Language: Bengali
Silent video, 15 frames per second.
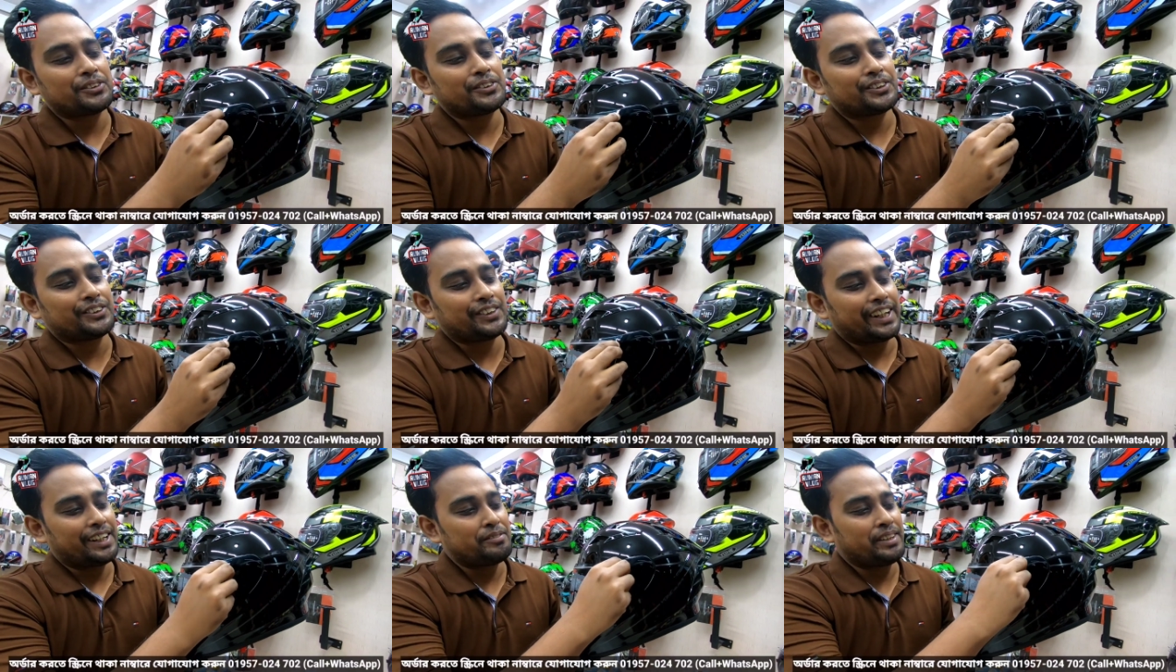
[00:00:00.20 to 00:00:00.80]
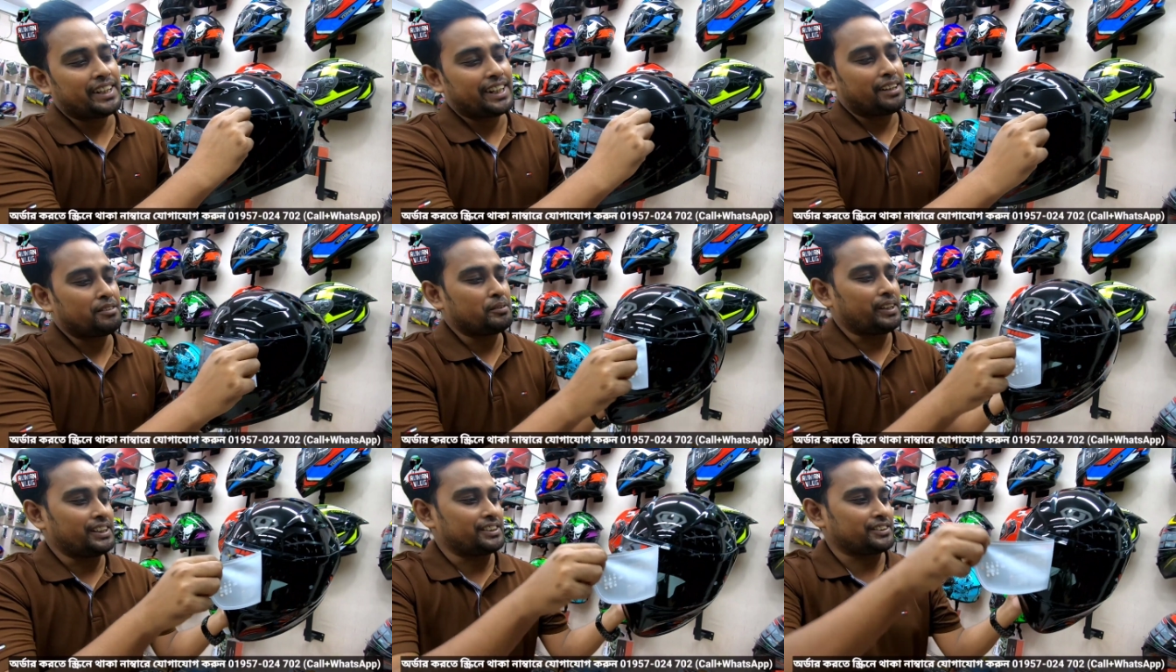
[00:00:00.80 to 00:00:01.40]
নতুন হেলমেটের আমি
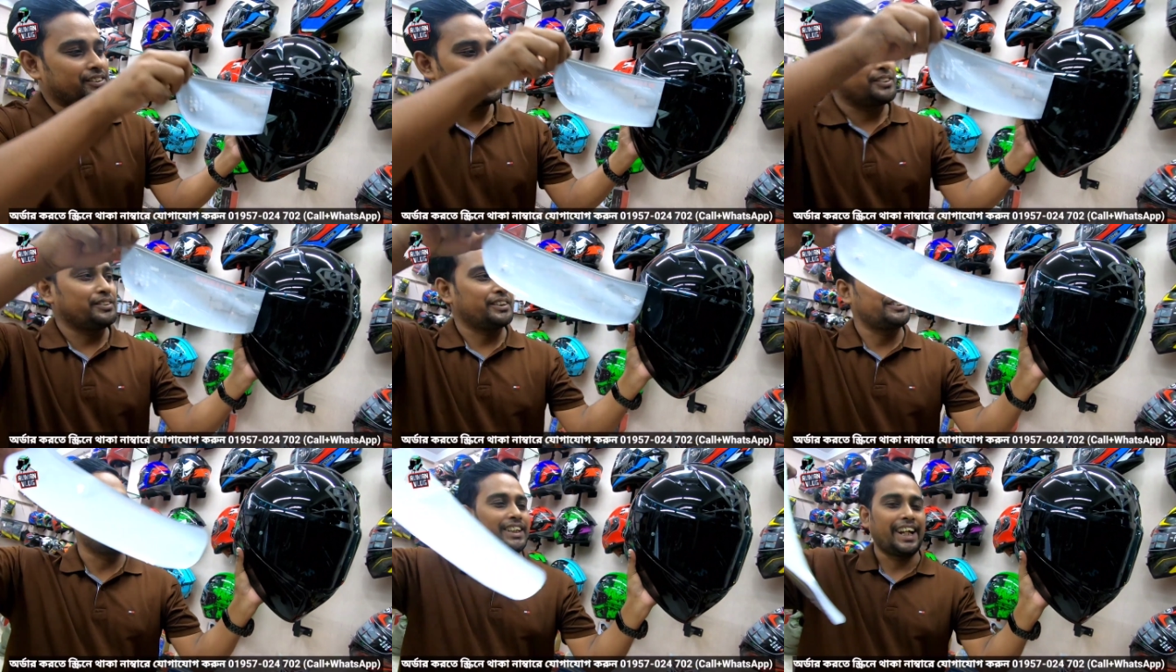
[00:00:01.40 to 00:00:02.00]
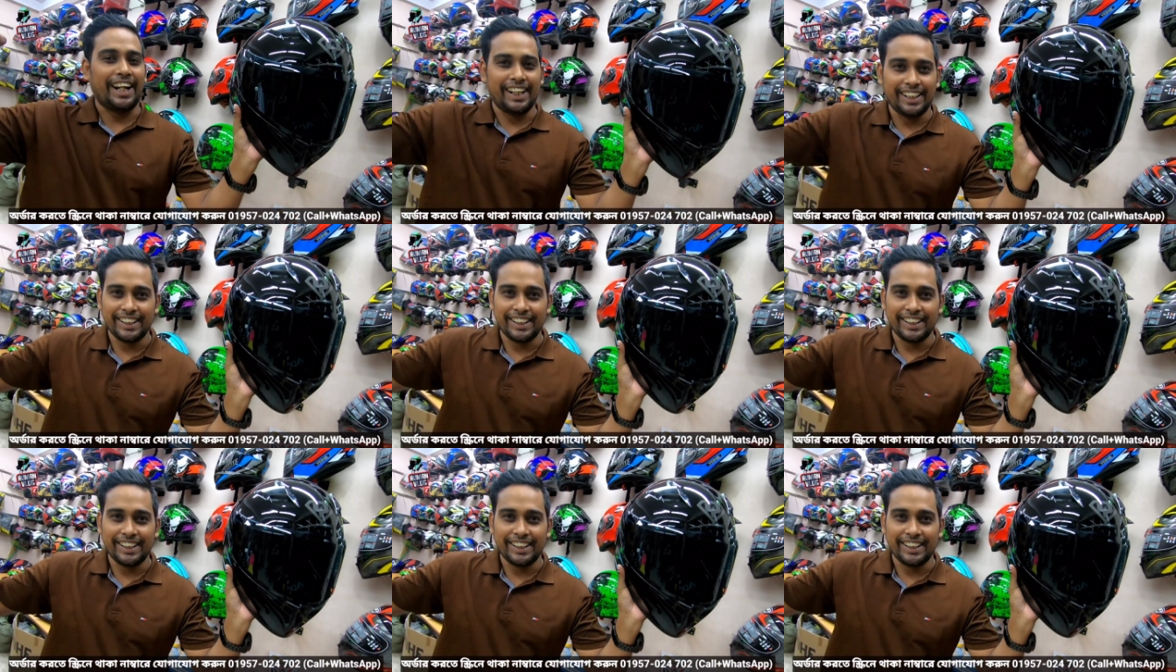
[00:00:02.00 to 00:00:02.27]
ভাইজারগুলো খুলে খুলে দেখাই